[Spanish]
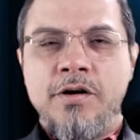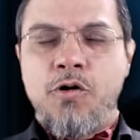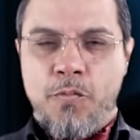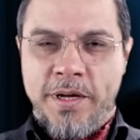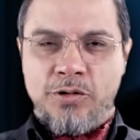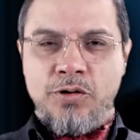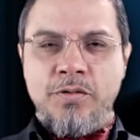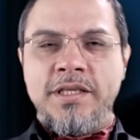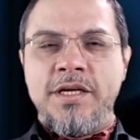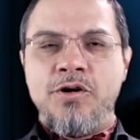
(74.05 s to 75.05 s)
Comento lo
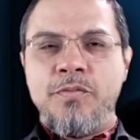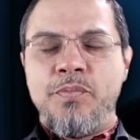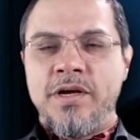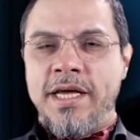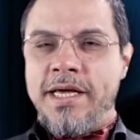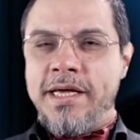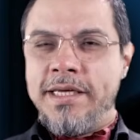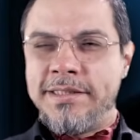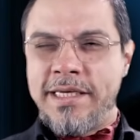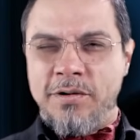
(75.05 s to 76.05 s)
anterior porque
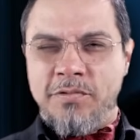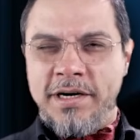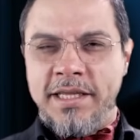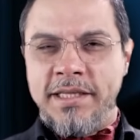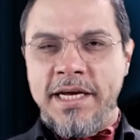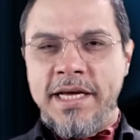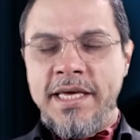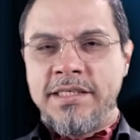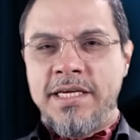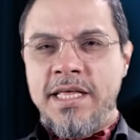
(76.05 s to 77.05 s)
¿Se acuerdan de
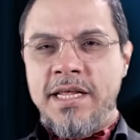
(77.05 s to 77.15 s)
aquella escena